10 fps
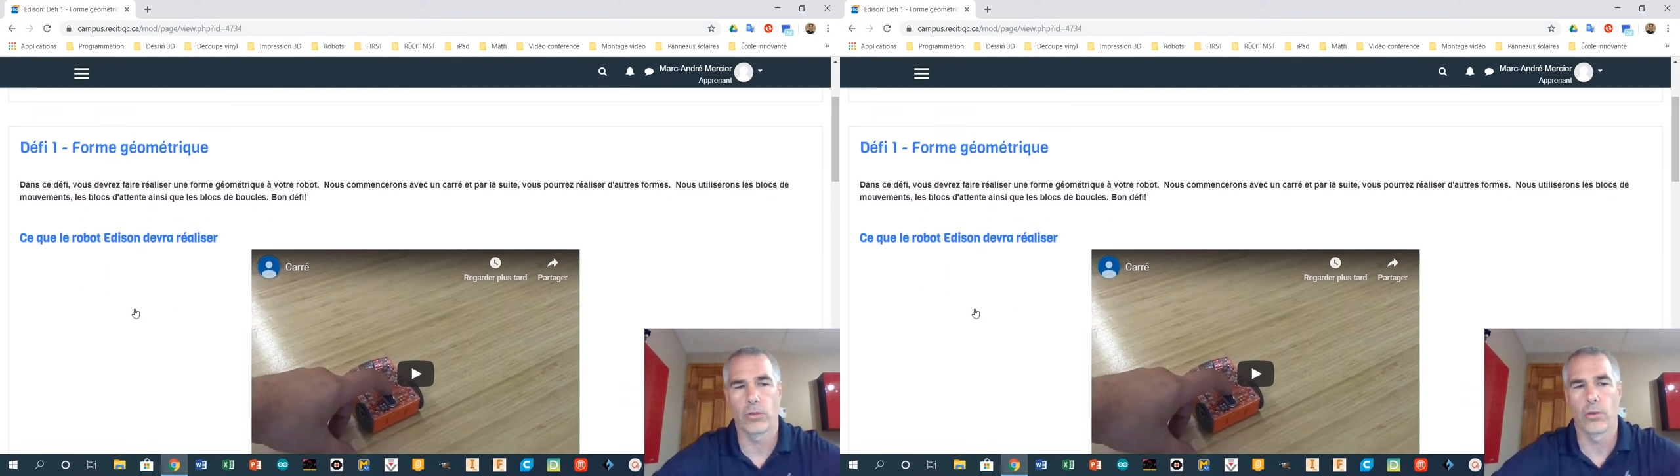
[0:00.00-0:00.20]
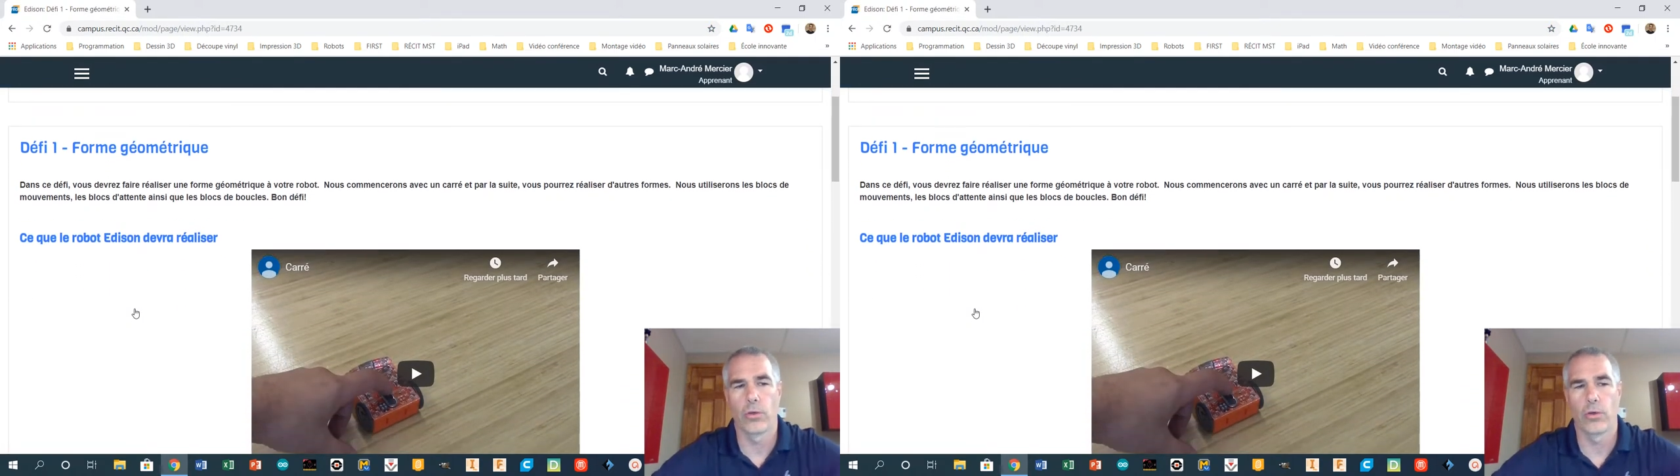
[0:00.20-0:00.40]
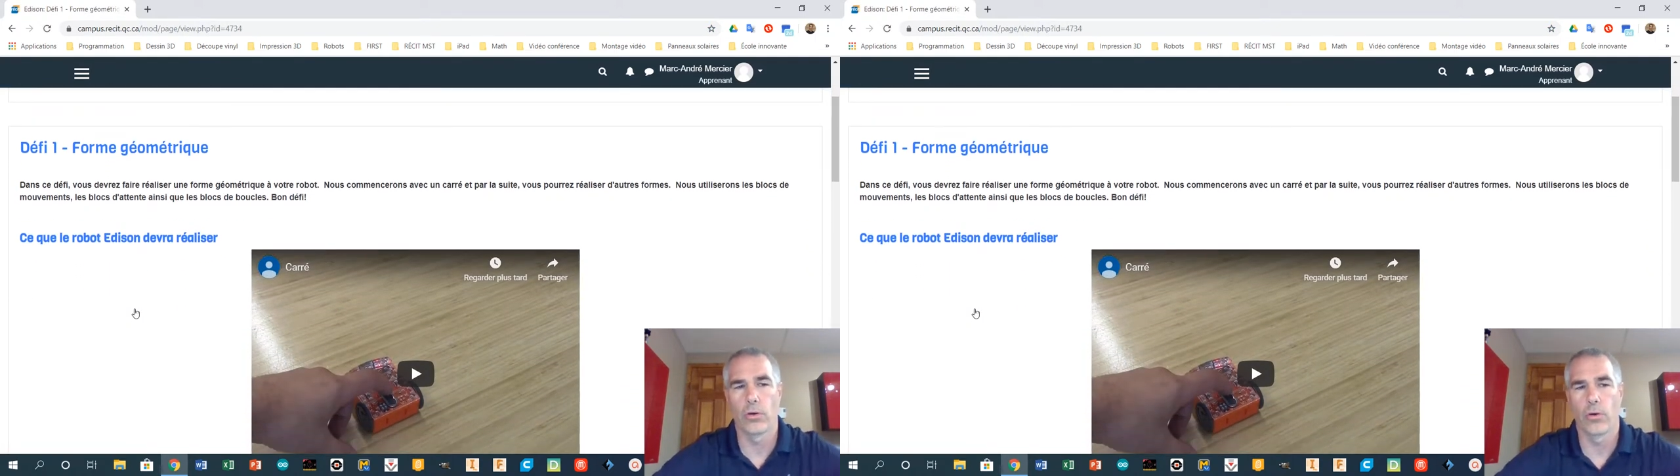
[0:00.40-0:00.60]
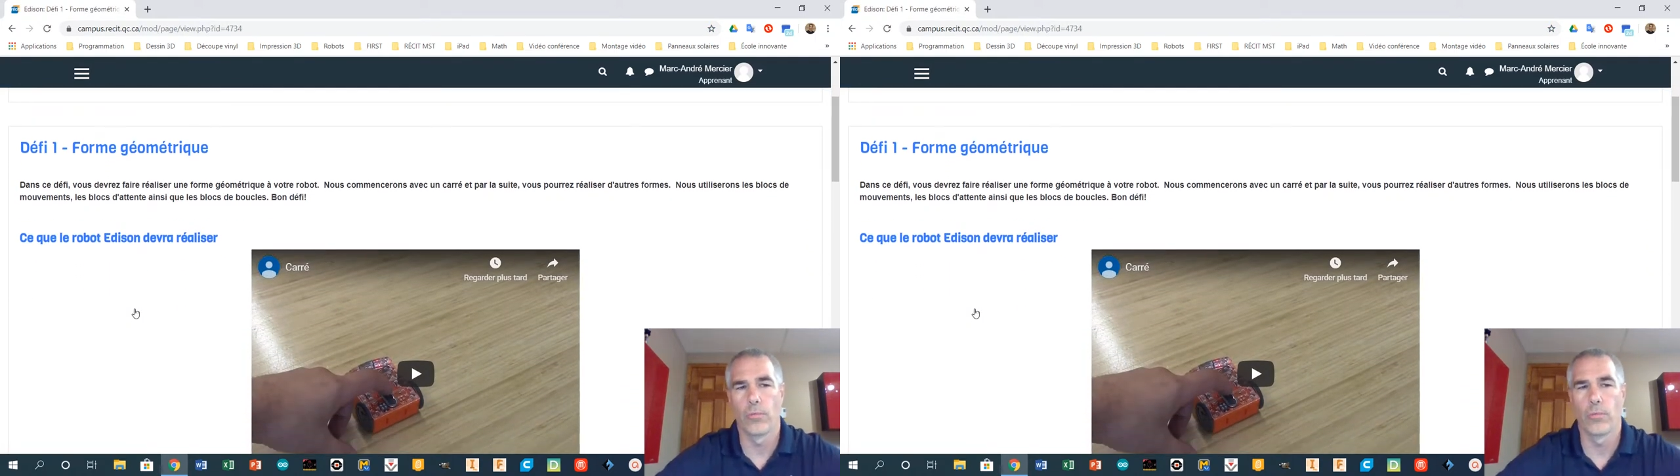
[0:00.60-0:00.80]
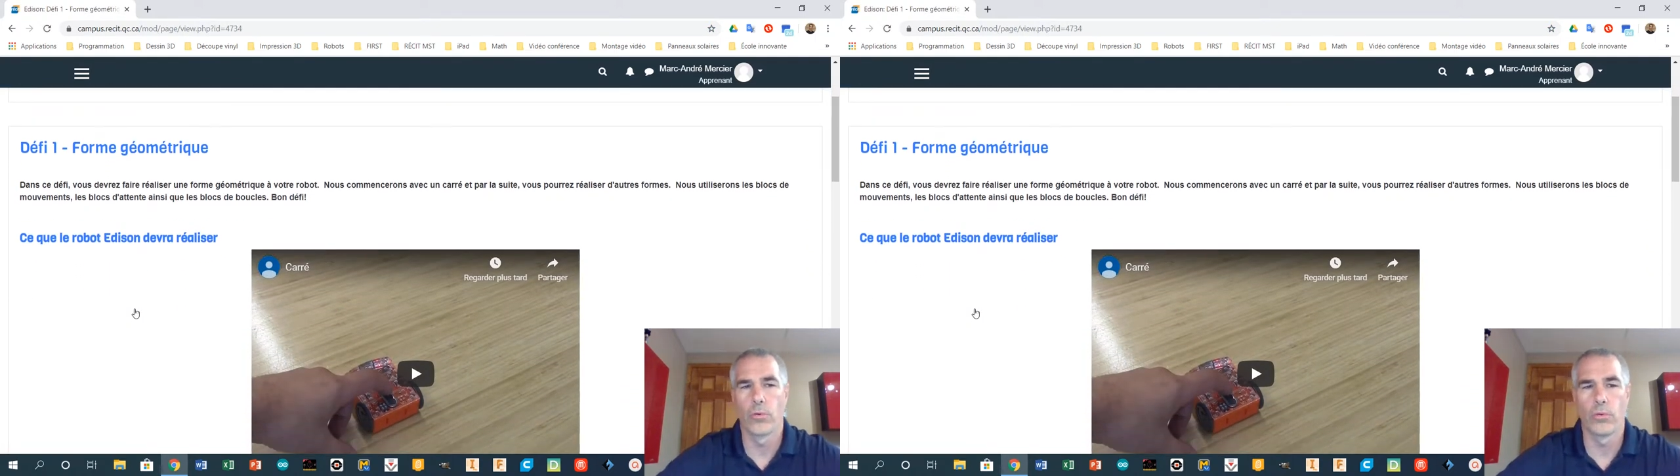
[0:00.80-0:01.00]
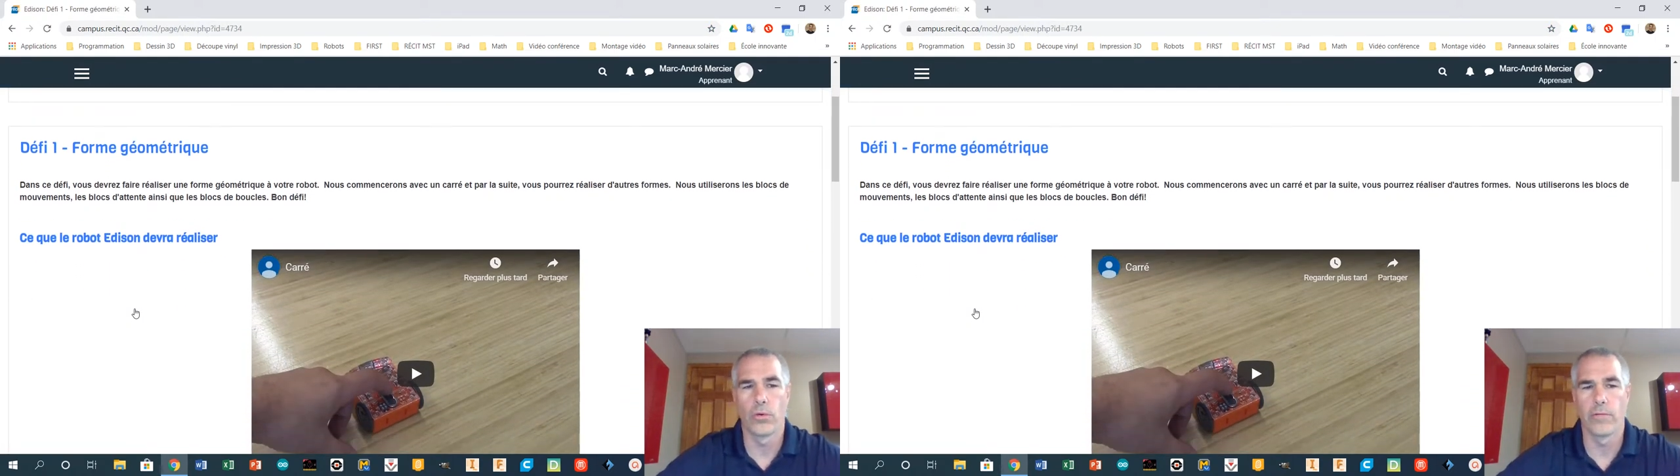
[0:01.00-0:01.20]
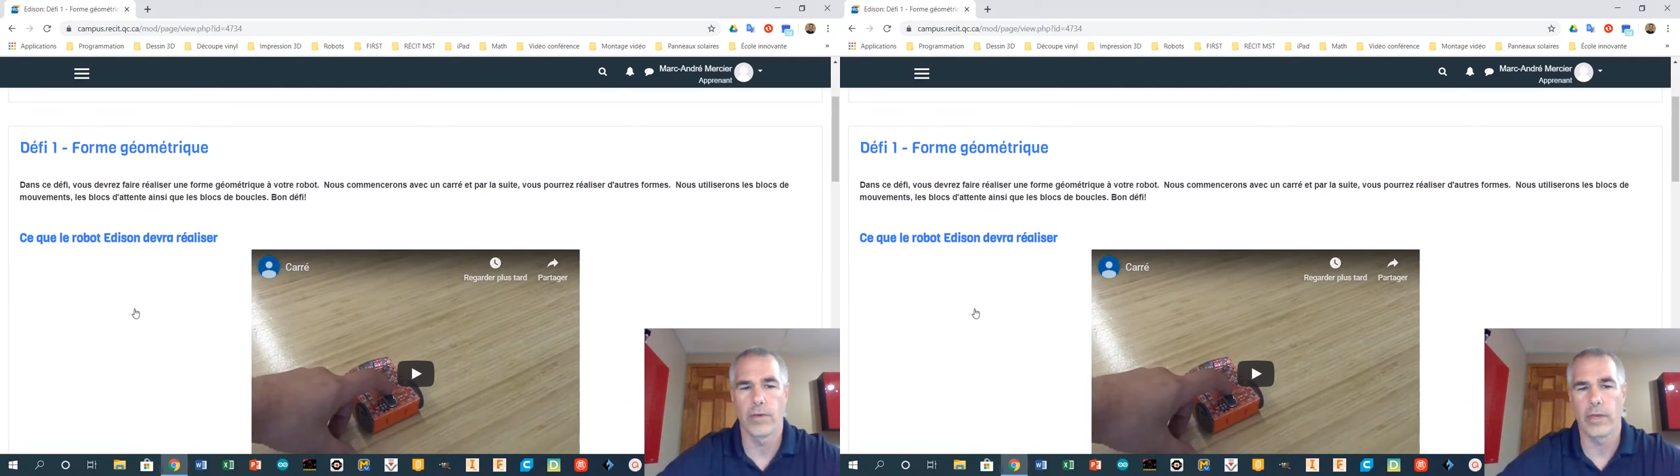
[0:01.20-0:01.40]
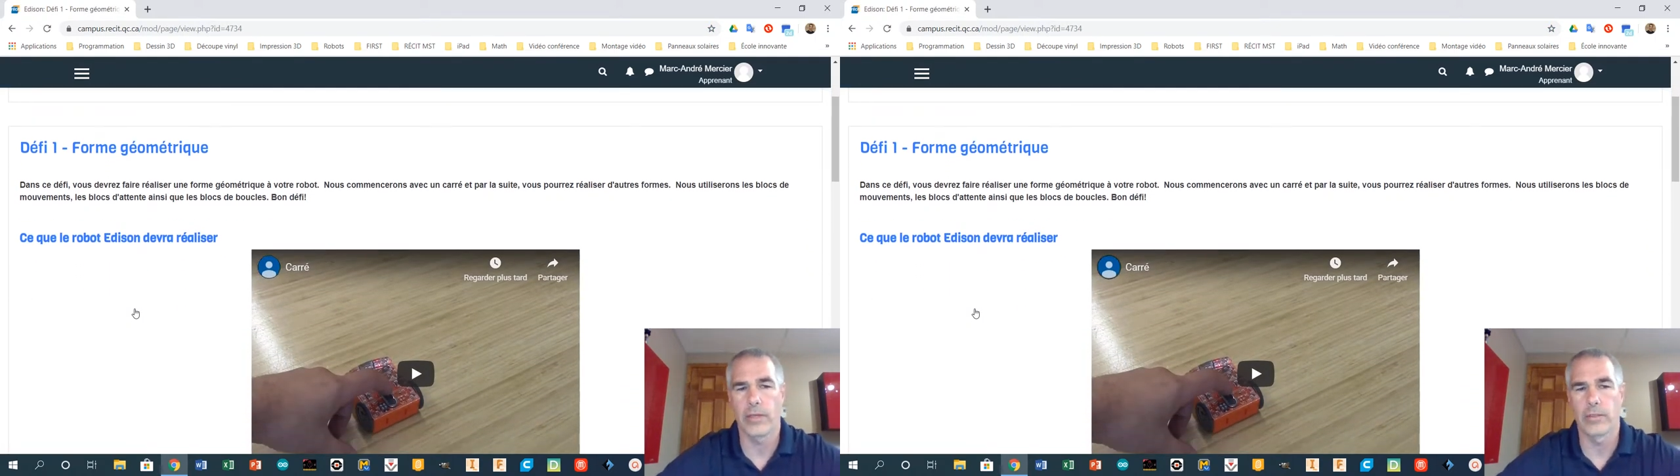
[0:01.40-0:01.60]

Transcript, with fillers: que le robot devrait